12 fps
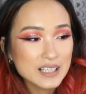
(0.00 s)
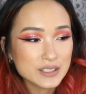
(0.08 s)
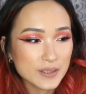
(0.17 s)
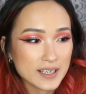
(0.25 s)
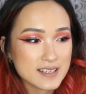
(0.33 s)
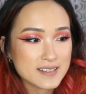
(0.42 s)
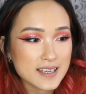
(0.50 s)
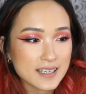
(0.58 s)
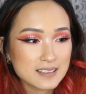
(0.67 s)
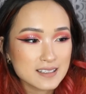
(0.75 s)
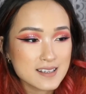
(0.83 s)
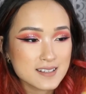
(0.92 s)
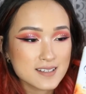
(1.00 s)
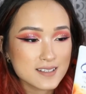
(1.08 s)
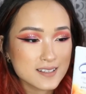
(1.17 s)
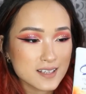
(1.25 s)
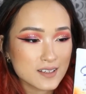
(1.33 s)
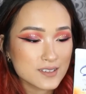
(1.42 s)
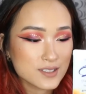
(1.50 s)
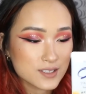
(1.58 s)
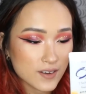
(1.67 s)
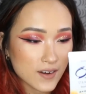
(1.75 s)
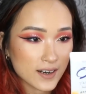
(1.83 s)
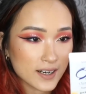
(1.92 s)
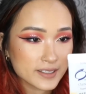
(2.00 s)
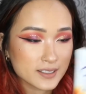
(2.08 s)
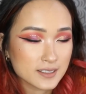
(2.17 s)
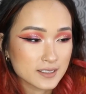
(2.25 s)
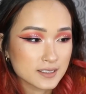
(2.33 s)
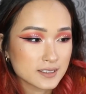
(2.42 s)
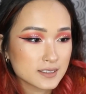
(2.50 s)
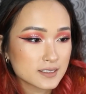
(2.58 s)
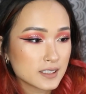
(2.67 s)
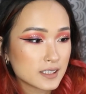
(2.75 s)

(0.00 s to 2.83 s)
对，这个呢是 Sunstar 的。